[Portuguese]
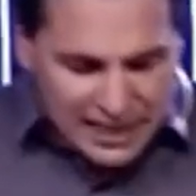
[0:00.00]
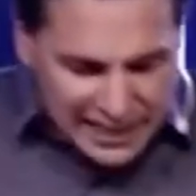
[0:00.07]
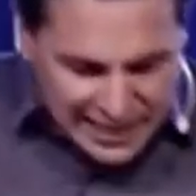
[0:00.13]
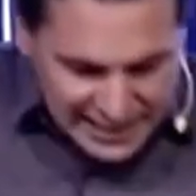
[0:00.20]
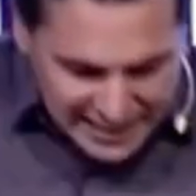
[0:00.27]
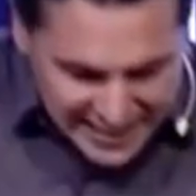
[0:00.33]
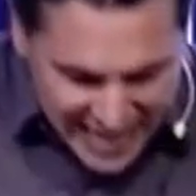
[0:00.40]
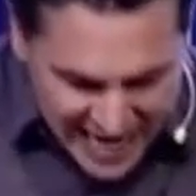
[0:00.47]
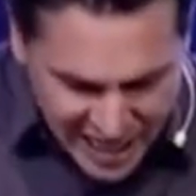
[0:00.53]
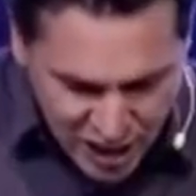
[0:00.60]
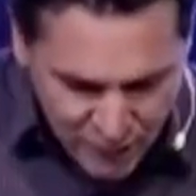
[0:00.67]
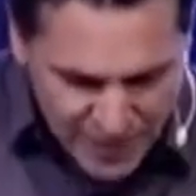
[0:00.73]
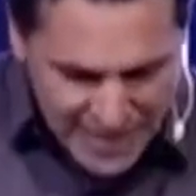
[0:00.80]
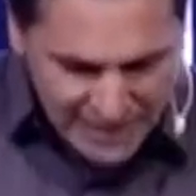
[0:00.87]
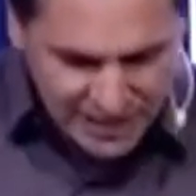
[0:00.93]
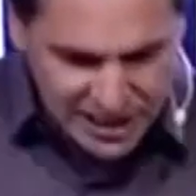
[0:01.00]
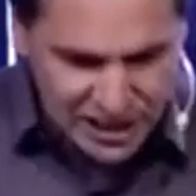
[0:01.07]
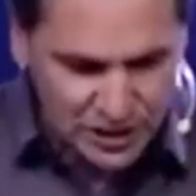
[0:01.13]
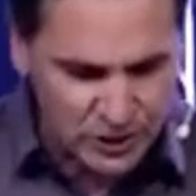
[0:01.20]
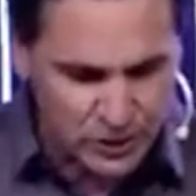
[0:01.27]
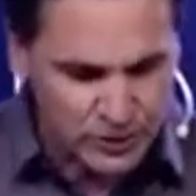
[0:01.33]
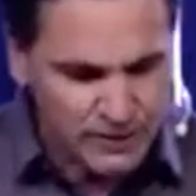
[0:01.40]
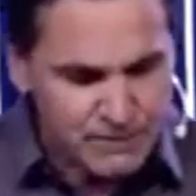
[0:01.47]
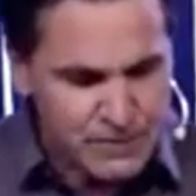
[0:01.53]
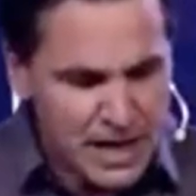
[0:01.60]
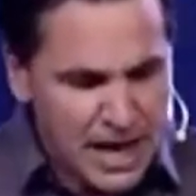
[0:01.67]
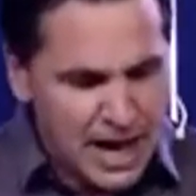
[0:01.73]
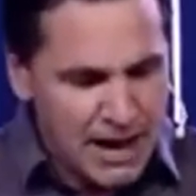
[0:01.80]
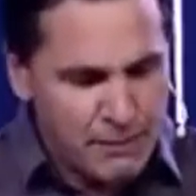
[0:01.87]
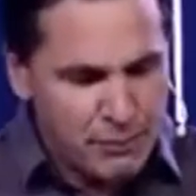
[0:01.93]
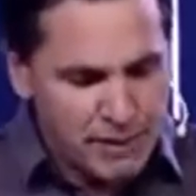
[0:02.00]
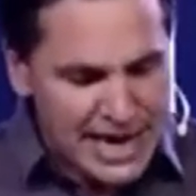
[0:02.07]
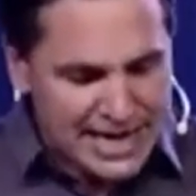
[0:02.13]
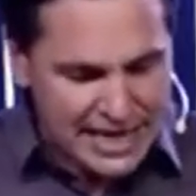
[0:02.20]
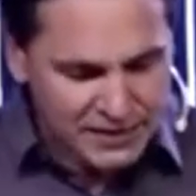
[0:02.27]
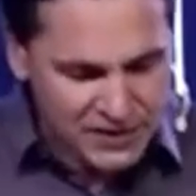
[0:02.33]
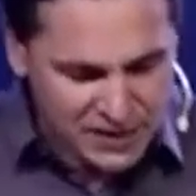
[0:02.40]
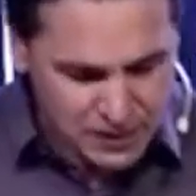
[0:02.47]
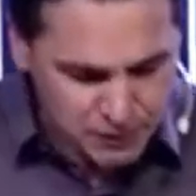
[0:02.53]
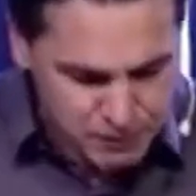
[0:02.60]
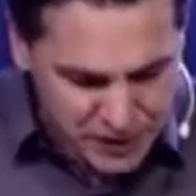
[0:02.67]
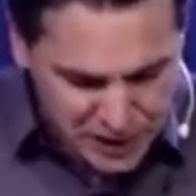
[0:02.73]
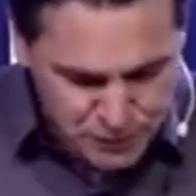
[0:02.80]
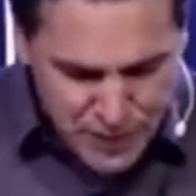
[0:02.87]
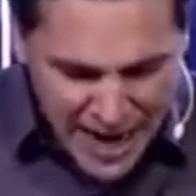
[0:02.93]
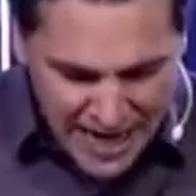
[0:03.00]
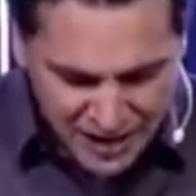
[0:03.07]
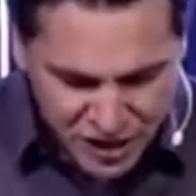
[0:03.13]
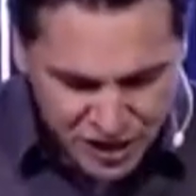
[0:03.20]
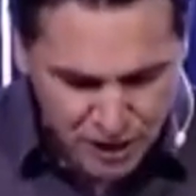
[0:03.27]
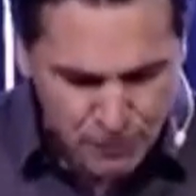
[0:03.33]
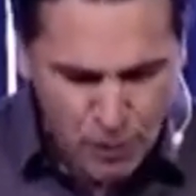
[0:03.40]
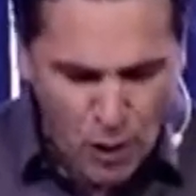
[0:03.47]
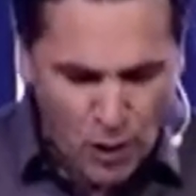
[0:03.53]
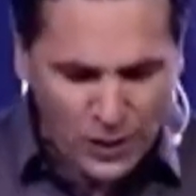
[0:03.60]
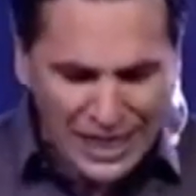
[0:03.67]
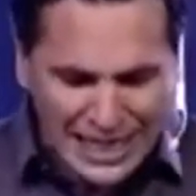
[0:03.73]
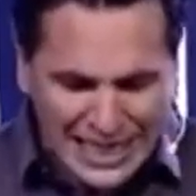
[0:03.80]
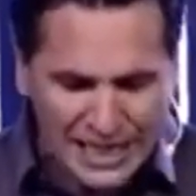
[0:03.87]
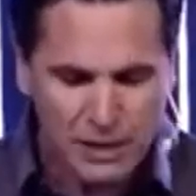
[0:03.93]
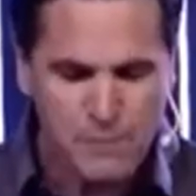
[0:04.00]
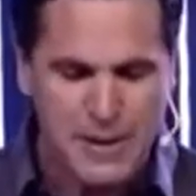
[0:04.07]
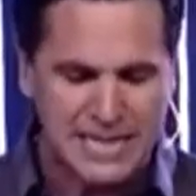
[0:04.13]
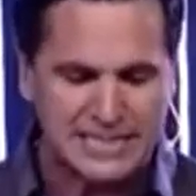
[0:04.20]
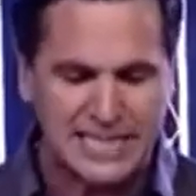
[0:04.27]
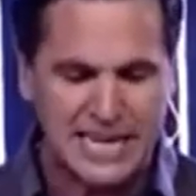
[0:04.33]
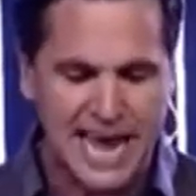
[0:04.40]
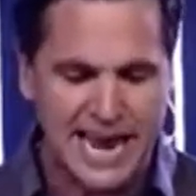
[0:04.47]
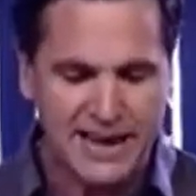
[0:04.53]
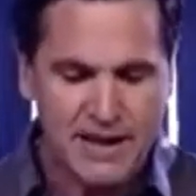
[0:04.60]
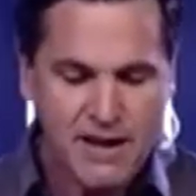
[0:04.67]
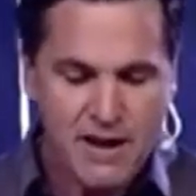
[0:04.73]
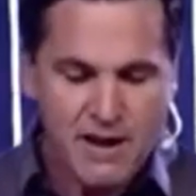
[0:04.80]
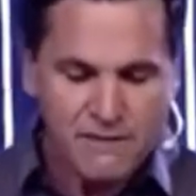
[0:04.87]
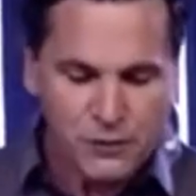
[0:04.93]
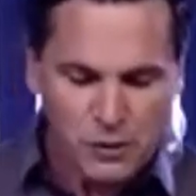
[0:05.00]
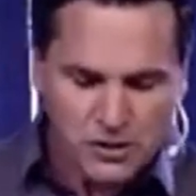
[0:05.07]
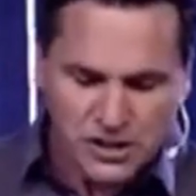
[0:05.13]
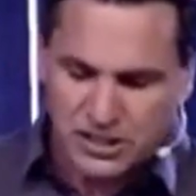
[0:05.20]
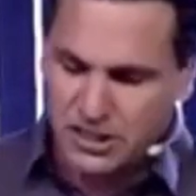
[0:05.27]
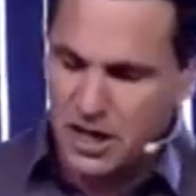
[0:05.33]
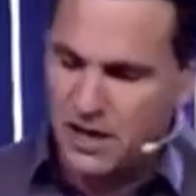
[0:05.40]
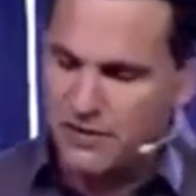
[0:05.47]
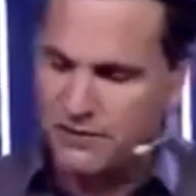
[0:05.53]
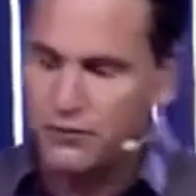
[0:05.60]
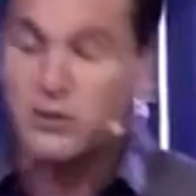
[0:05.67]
ele é a luz, ele é o fogo santo ele